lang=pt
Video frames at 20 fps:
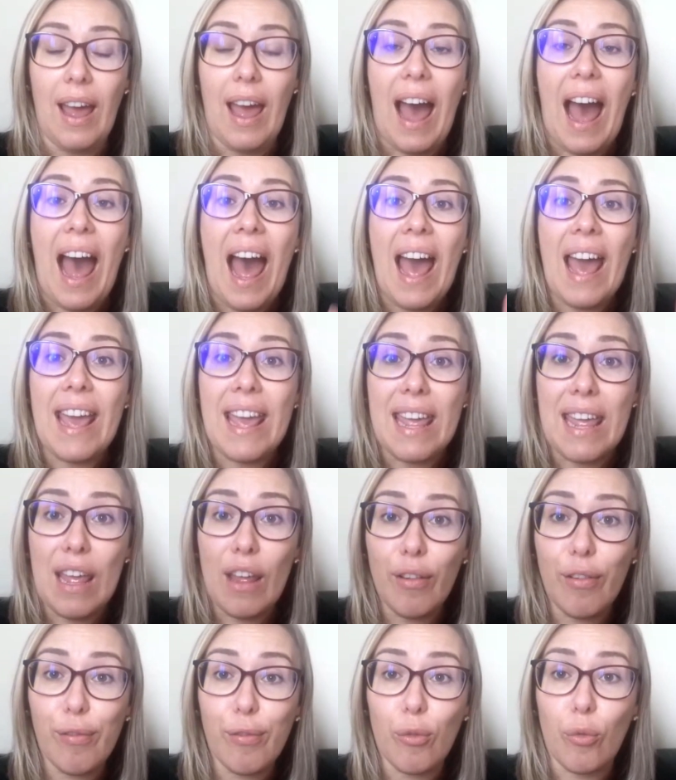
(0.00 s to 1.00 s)
Há
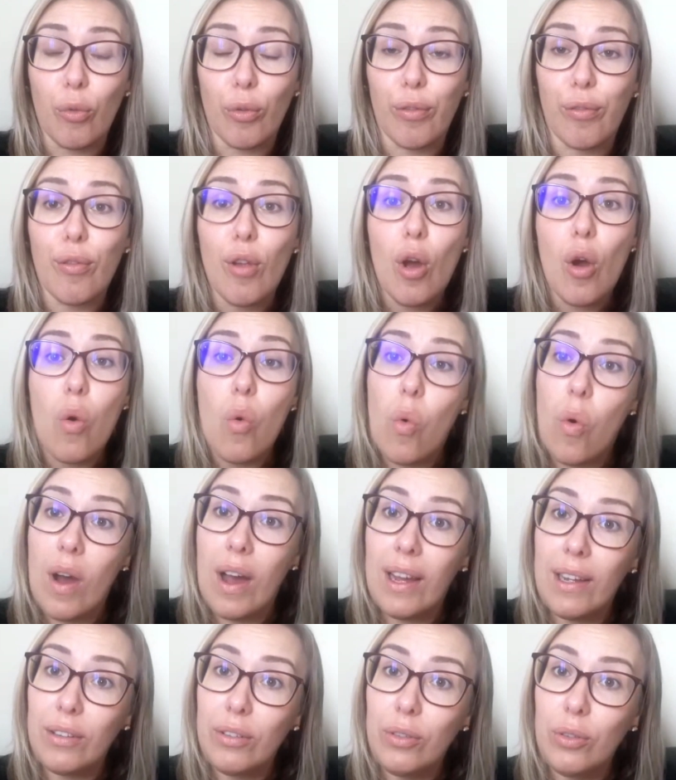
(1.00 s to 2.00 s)
riscos
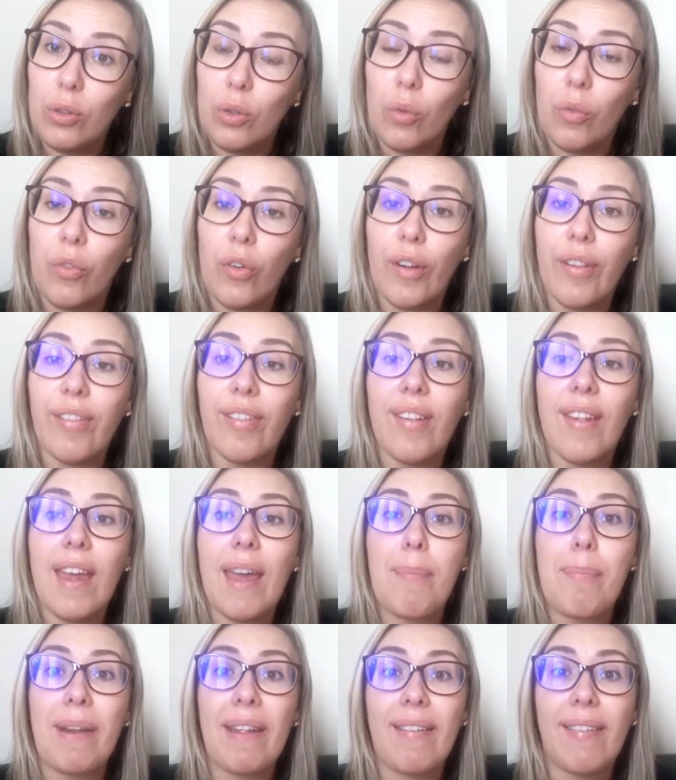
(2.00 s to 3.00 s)
quando você
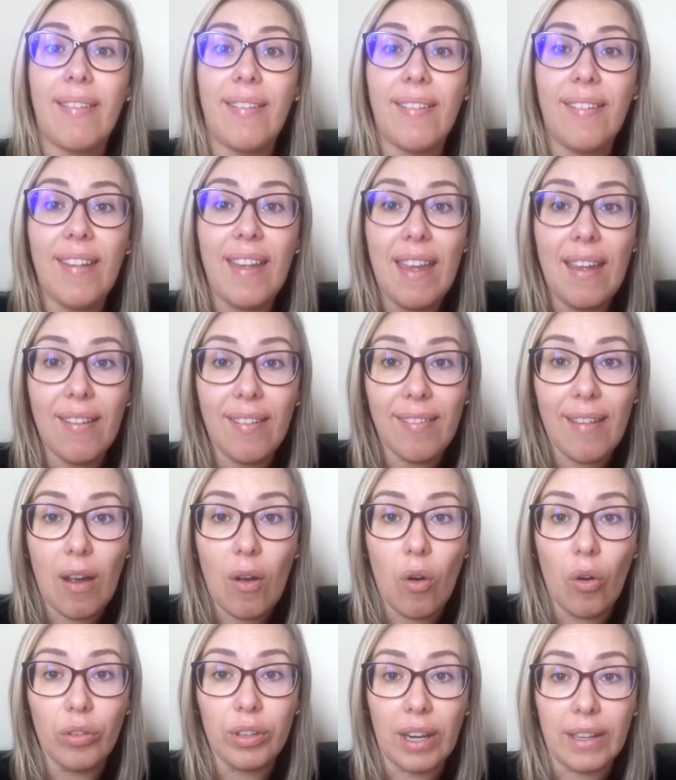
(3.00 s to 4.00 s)
precisa
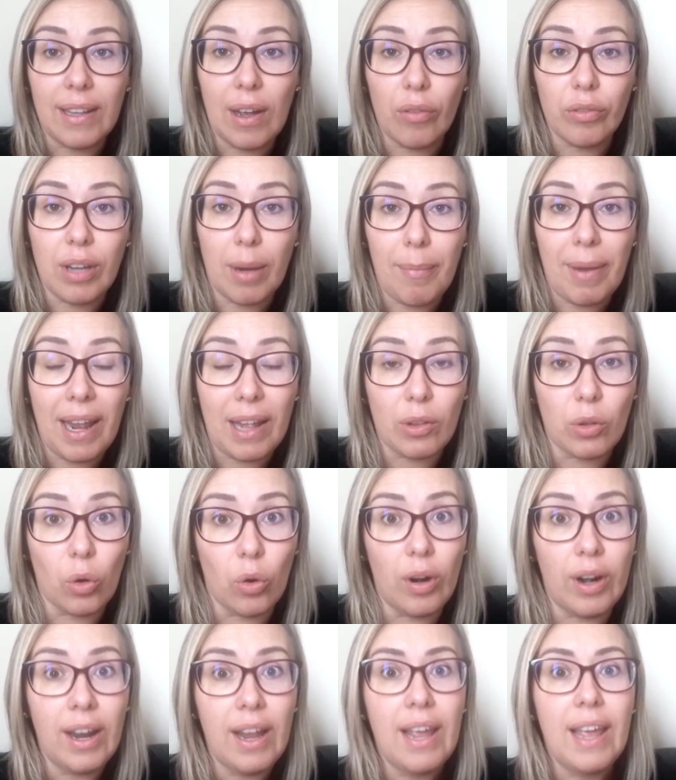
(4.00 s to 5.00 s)
contratar um
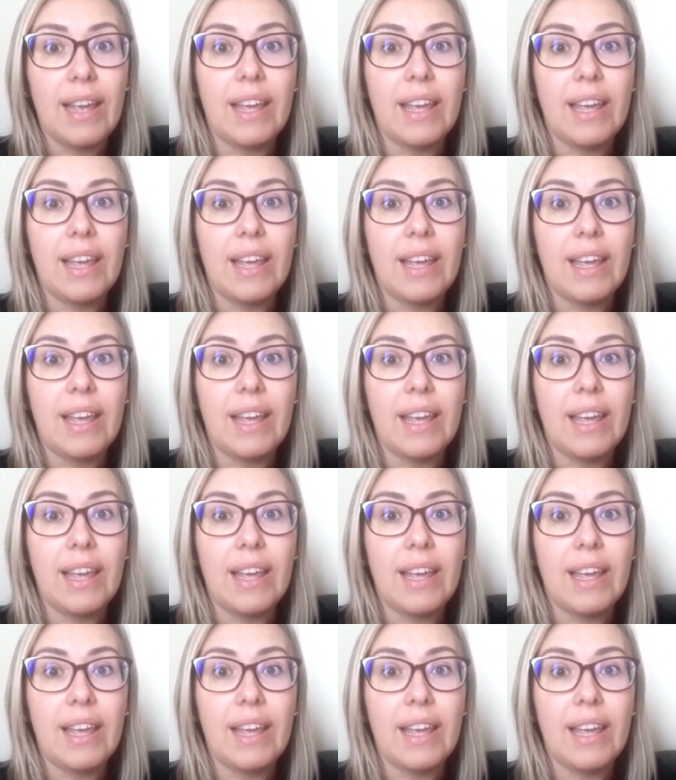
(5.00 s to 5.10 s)
trabalhador